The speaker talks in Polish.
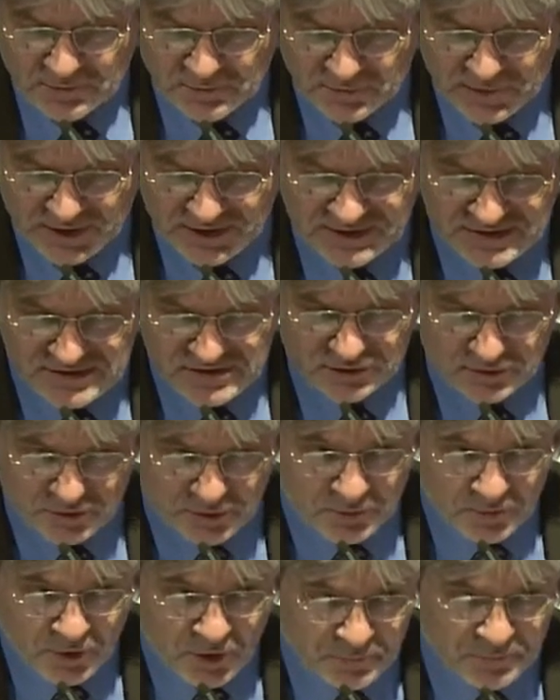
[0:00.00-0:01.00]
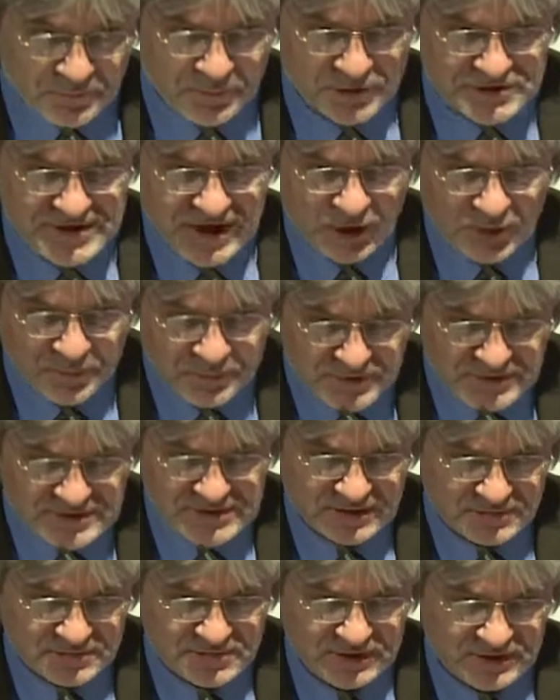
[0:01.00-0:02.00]
bardzo poza
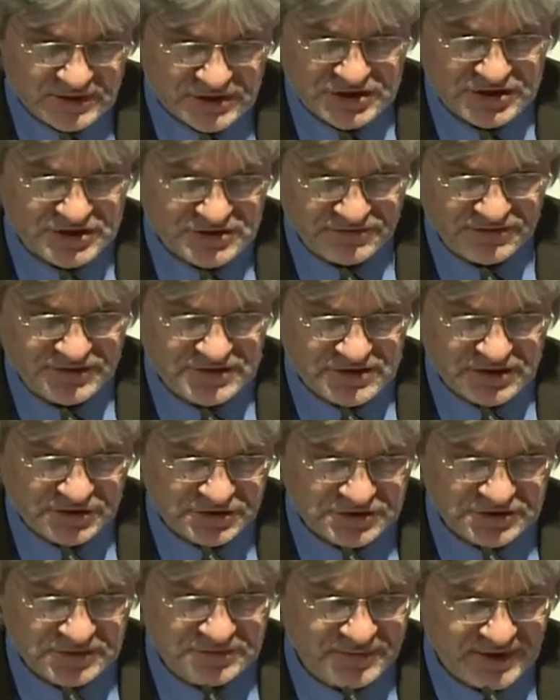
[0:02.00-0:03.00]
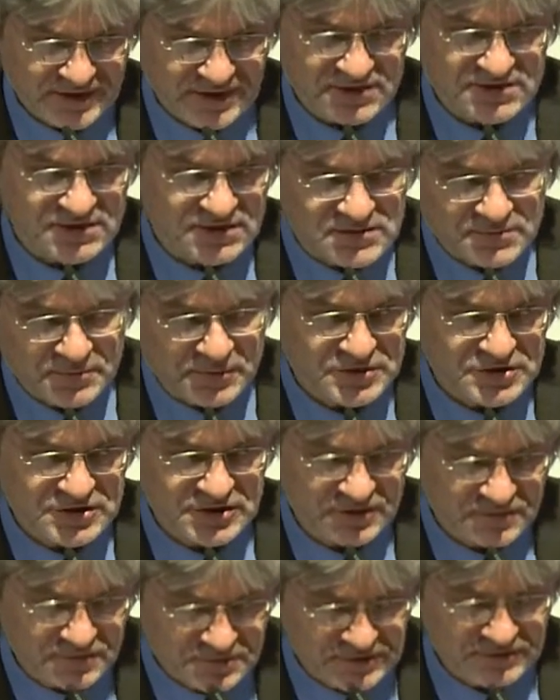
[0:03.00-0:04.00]
opisem rzeczywistości bardzo jest
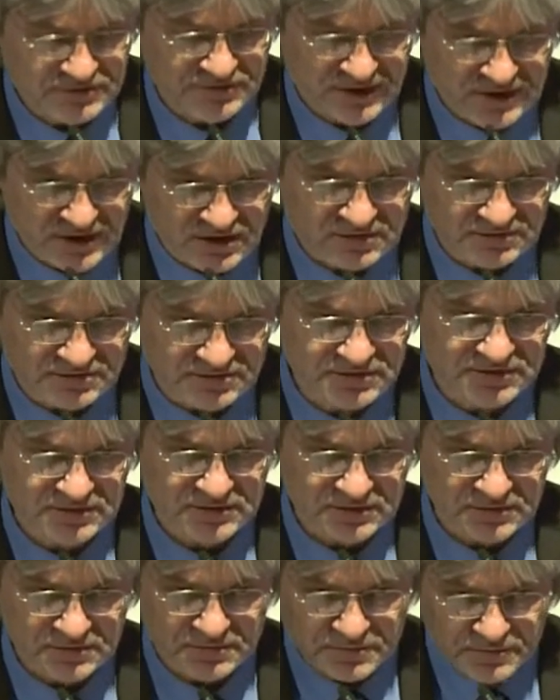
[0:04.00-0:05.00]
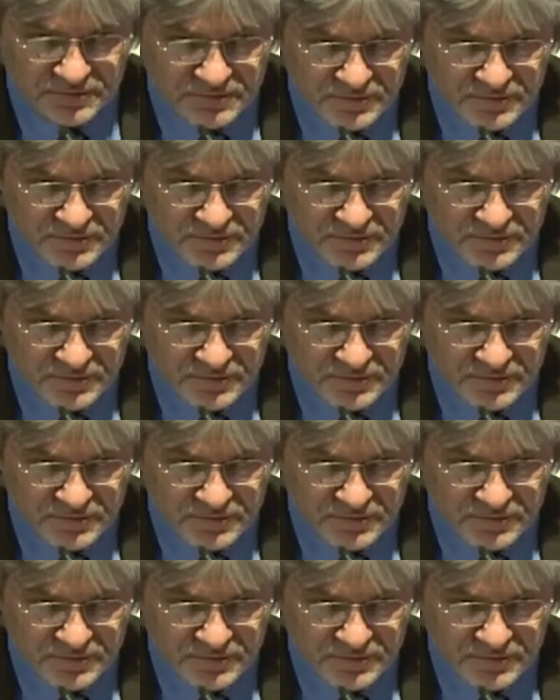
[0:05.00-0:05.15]
potrzebny fachowy,